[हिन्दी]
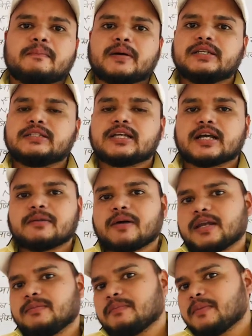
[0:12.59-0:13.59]
परीक्षा के
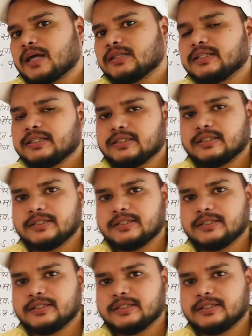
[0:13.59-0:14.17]
बारे में बात की